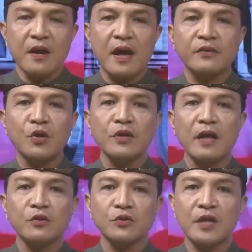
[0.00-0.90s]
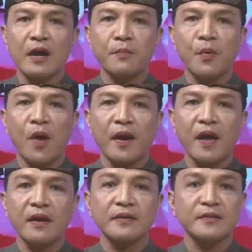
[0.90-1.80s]
kanton ngantosang
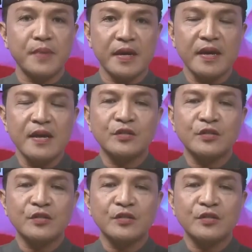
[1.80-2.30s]
pewarah resmi